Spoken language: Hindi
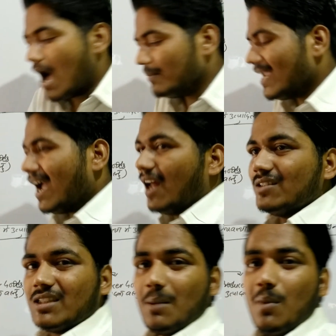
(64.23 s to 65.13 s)
अब ये
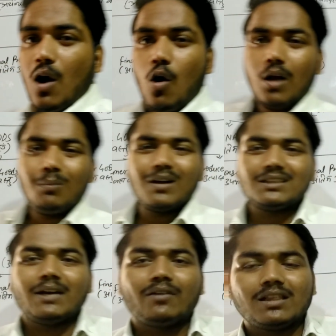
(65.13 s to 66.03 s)
अंतिम और
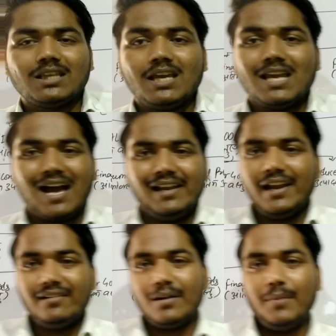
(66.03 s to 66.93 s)
मध्यवर्ती यानी
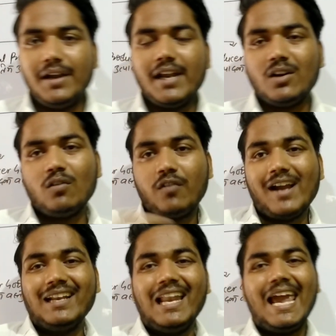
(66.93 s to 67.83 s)
इंटरमीडिएट और
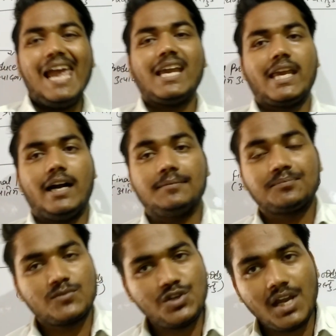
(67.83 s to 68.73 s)
फाइनल है क्या
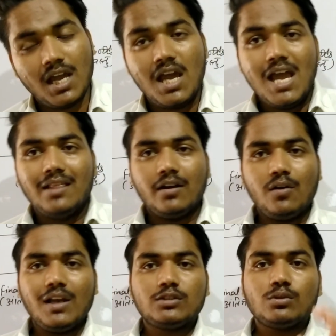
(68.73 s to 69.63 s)
ठीक है
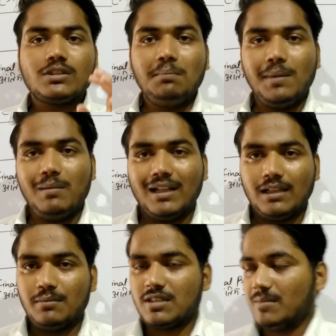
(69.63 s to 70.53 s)
देखो इसको सिंपल
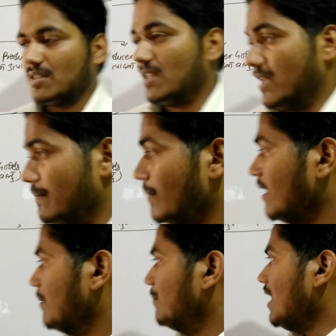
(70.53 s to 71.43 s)
मतलब में समझते हैं
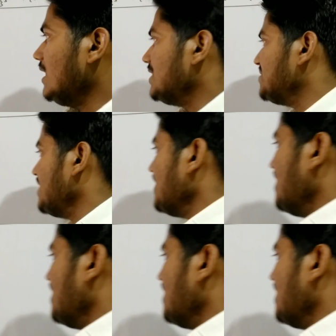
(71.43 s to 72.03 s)
मान लीजिए